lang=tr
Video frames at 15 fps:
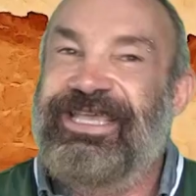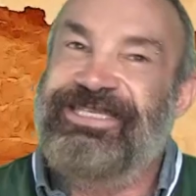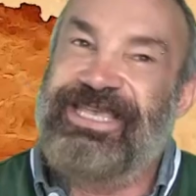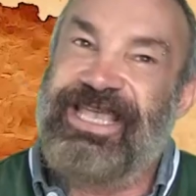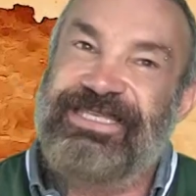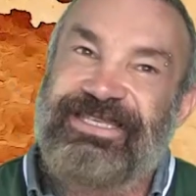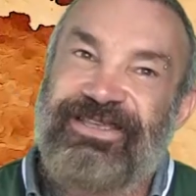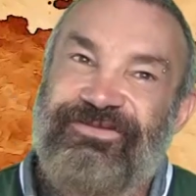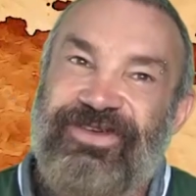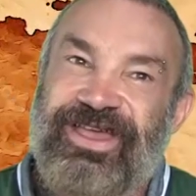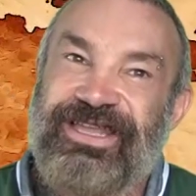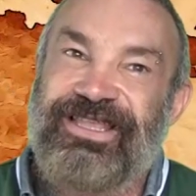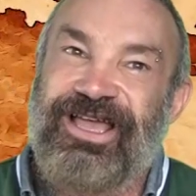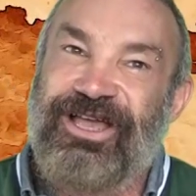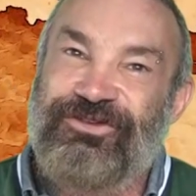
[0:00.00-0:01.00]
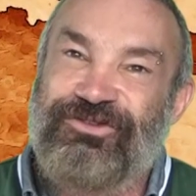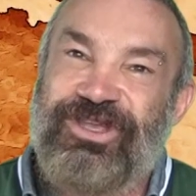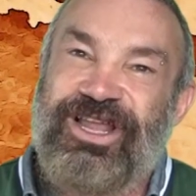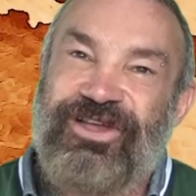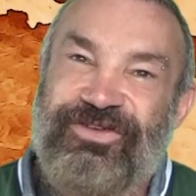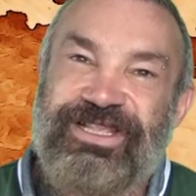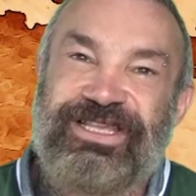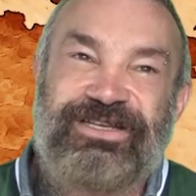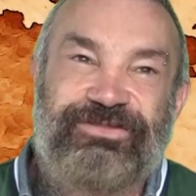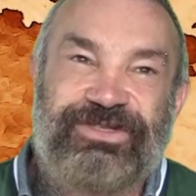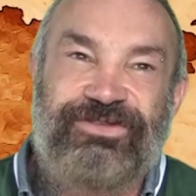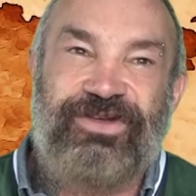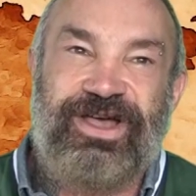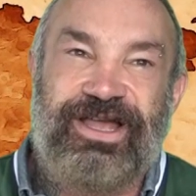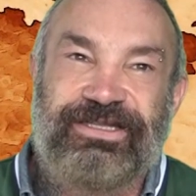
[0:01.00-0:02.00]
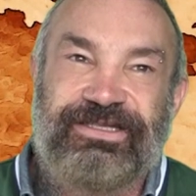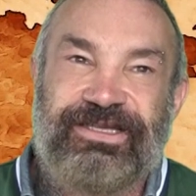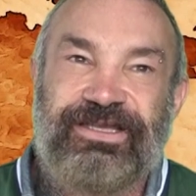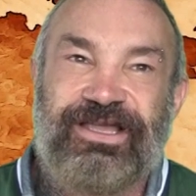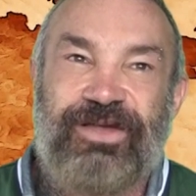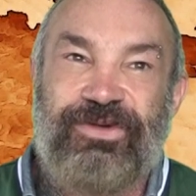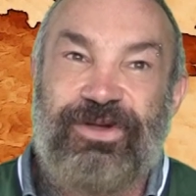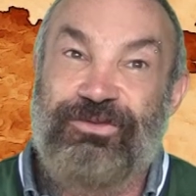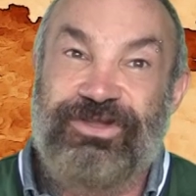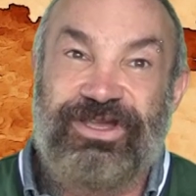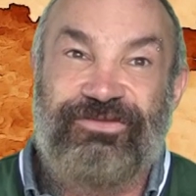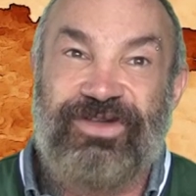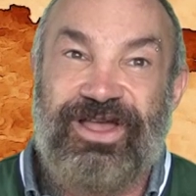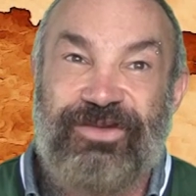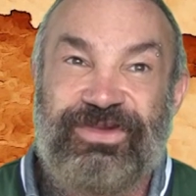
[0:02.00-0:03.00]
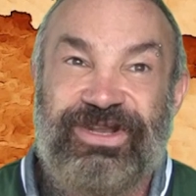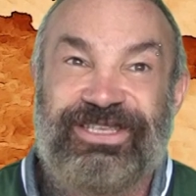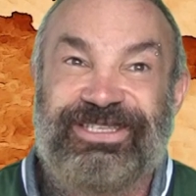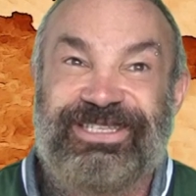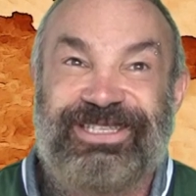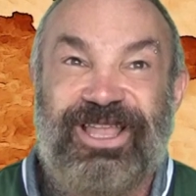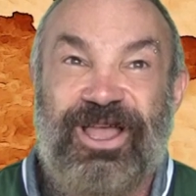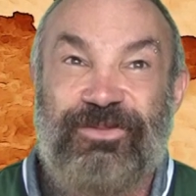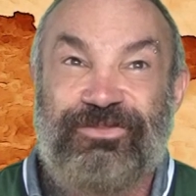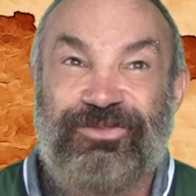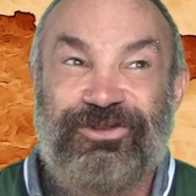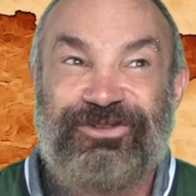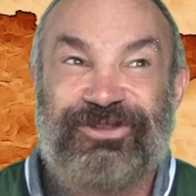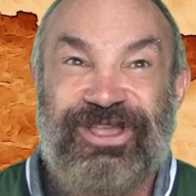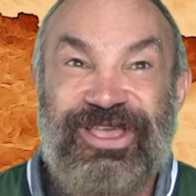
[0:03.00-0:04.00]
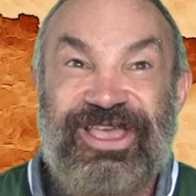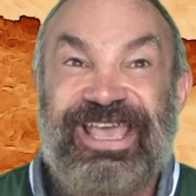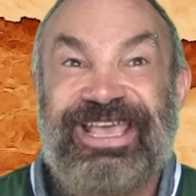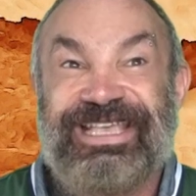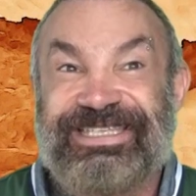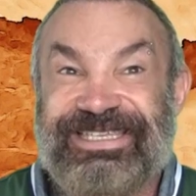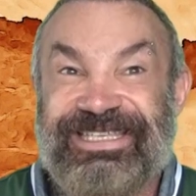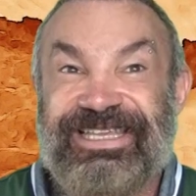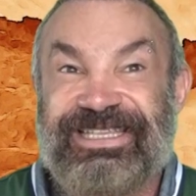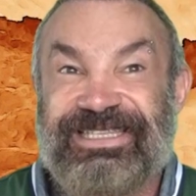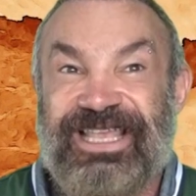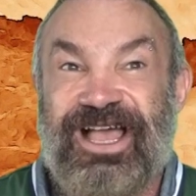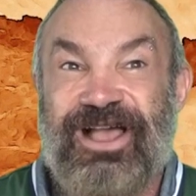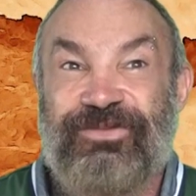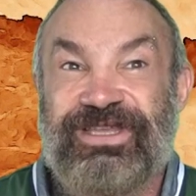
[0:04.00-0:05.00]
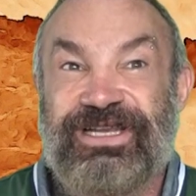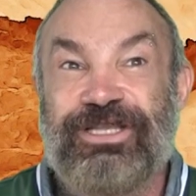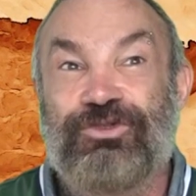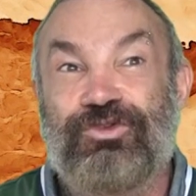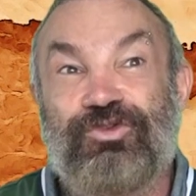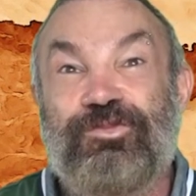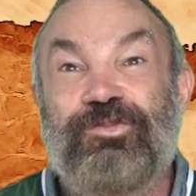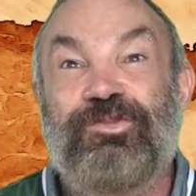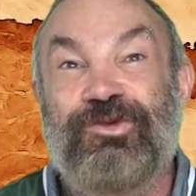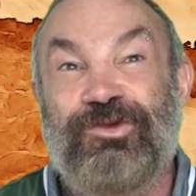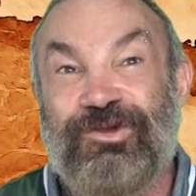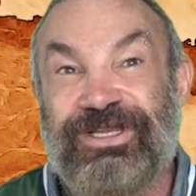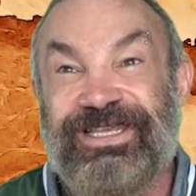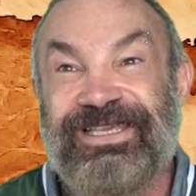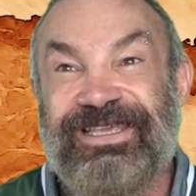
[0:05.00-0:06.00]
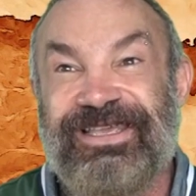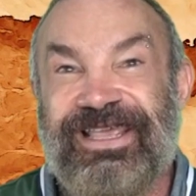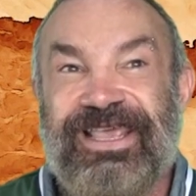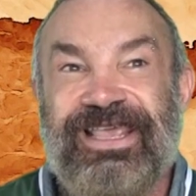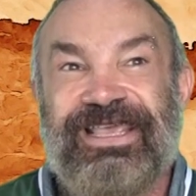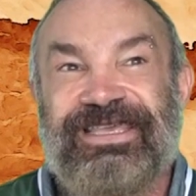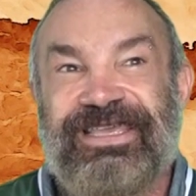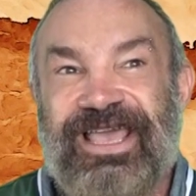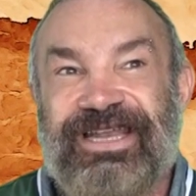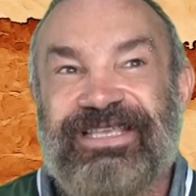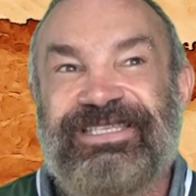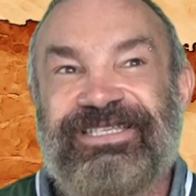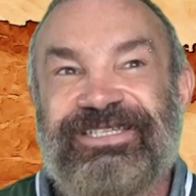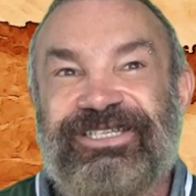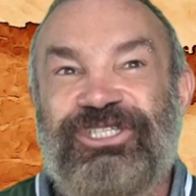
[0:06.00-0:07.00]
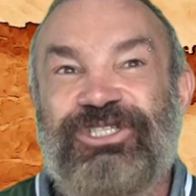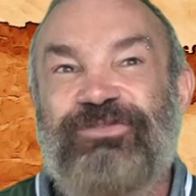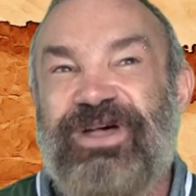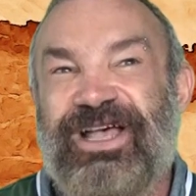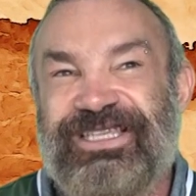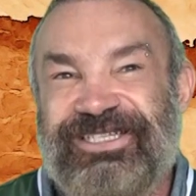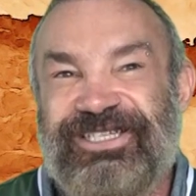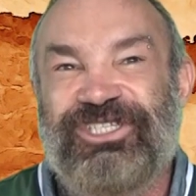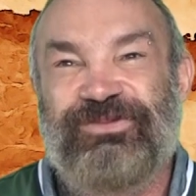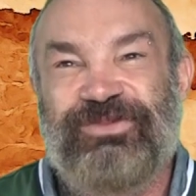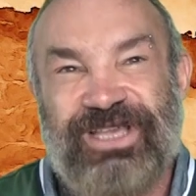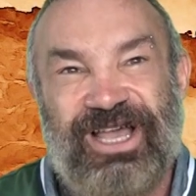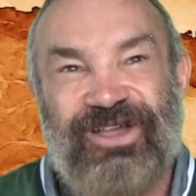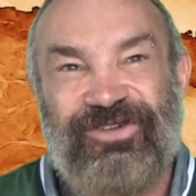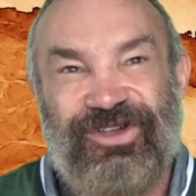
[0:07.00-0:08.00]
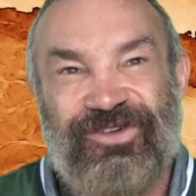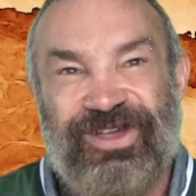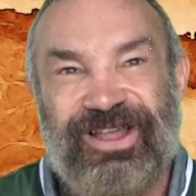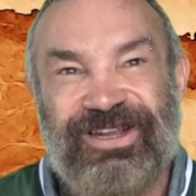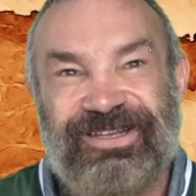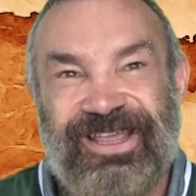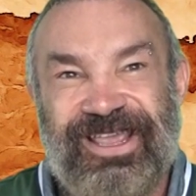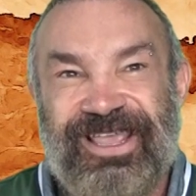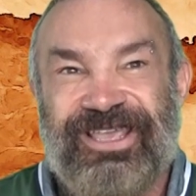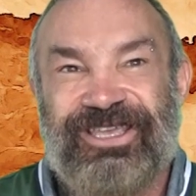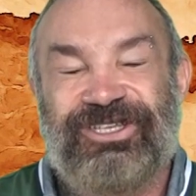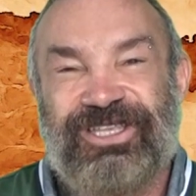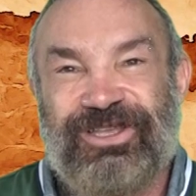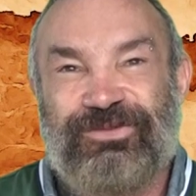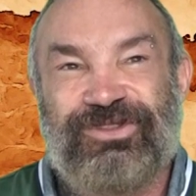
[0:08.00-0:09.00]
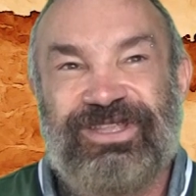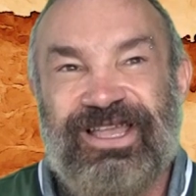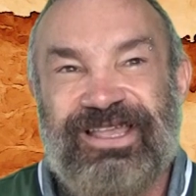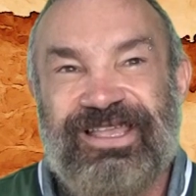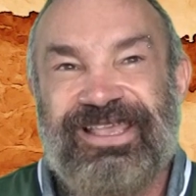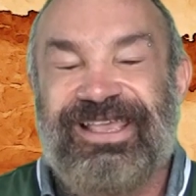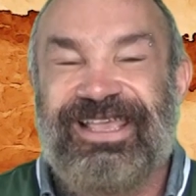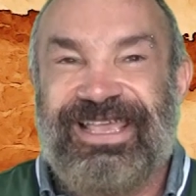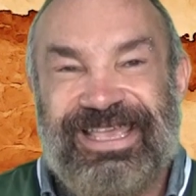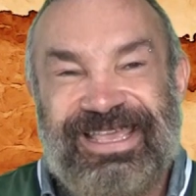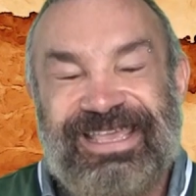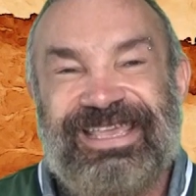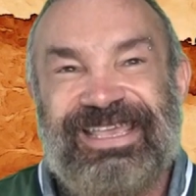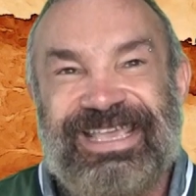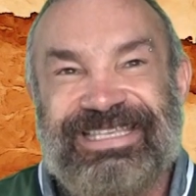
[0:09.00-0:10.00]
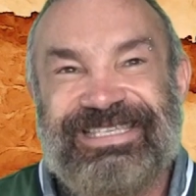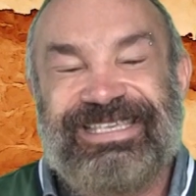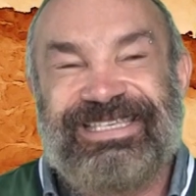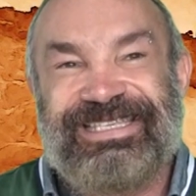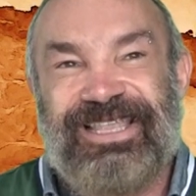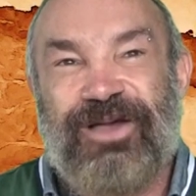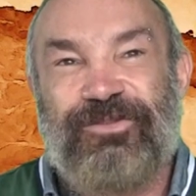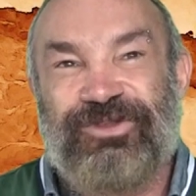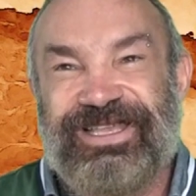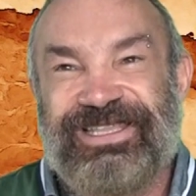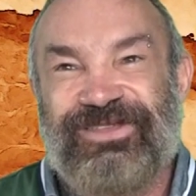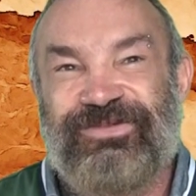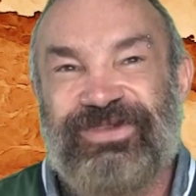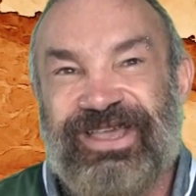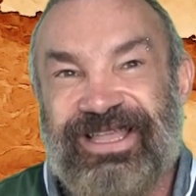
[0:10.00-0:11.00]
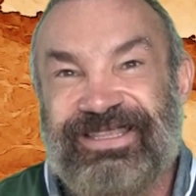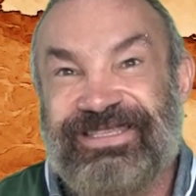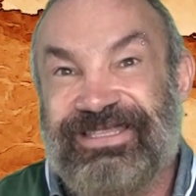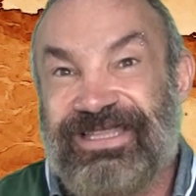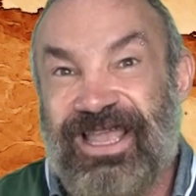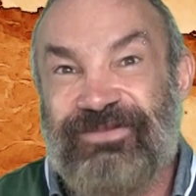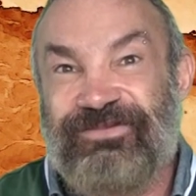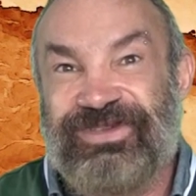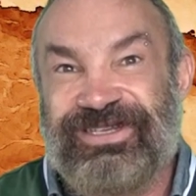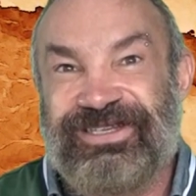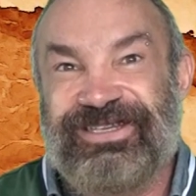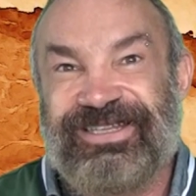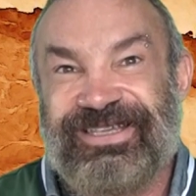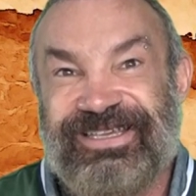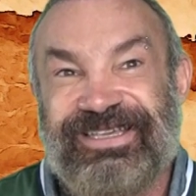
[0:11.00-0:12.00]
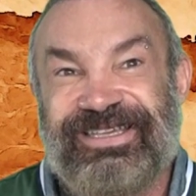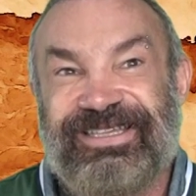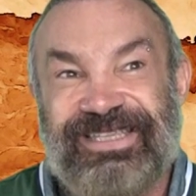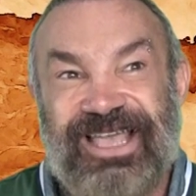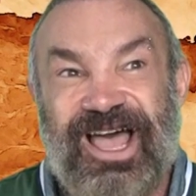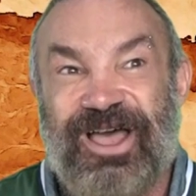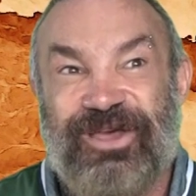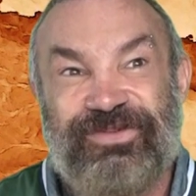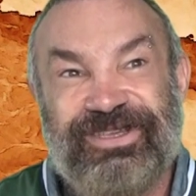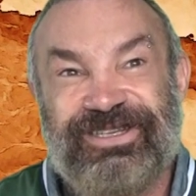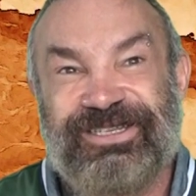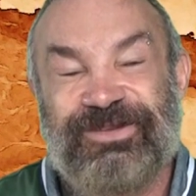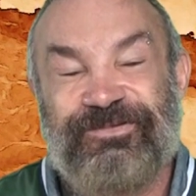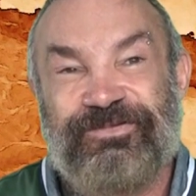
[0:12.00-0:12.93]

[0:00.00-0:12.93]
Geçen sefer daha güzel havalarımız vardı ama bu defa biraz İstanbul eskilerin tabiriyle sümbüli yani sıkıcı, baskıcı bir hava var. İşte bu da e, eski İstanbul edebiyatından bir e, tabir.